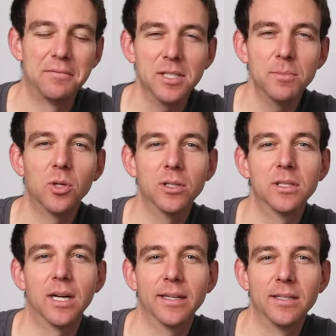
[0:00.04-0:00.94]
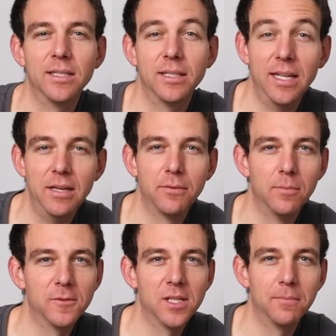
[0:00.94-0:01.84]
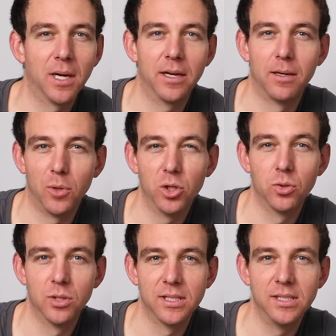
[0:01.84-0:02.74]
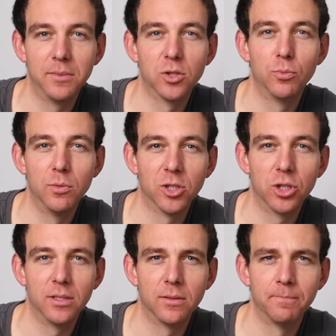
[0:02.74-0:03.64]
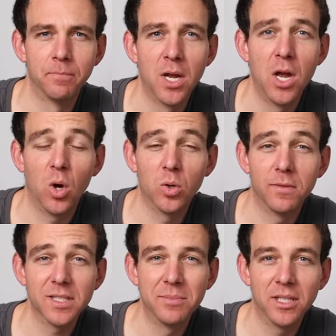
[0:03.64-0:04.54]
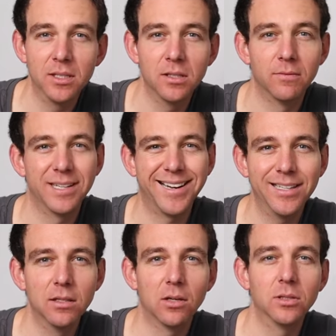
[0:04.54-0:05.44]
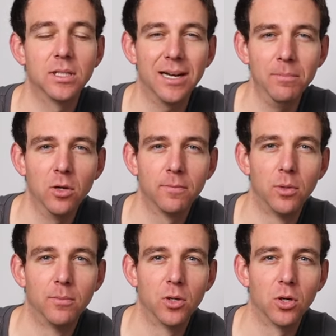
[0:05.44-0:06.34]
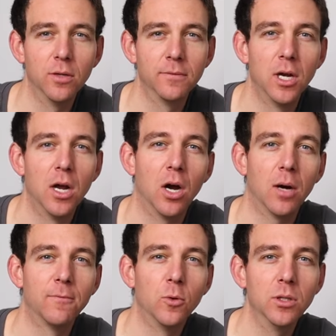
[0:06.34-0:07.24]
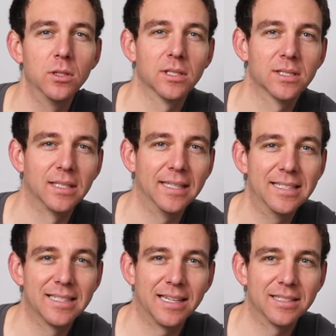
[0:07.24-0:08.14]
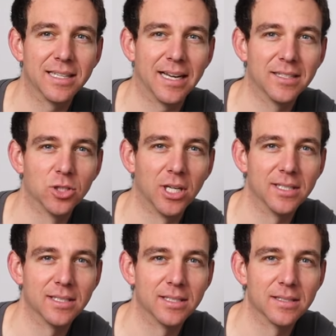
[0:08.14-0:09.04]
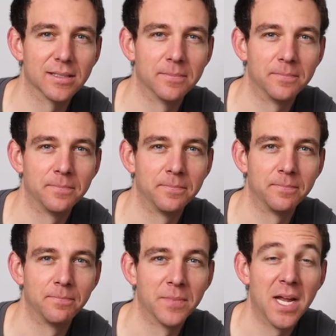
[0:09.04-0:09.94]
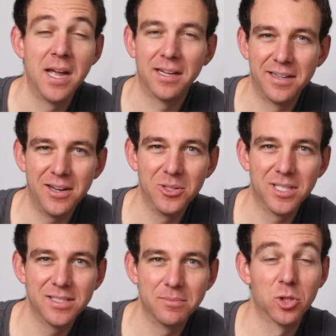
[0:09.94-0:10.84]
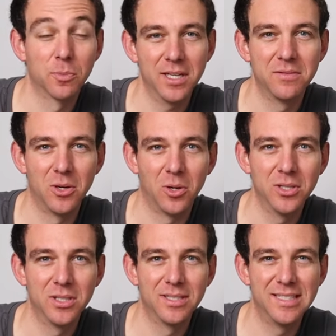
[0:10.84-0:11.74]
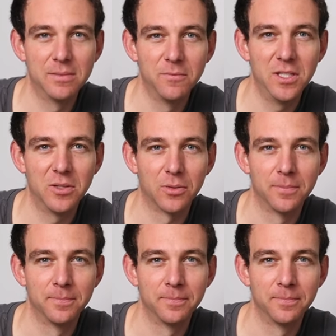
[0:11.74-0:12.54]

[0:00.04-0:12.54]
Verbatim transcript: Was bedeutet eigentlich E15 bei einer Bosch oder Siemens Spülmaschine? Und was mache ich, wenn andauernd die Ablaufpumpe läuft, obwohl das Gerät gar nicht eingeschaltet ist? Genau das besprechen wir heute in diesem Video.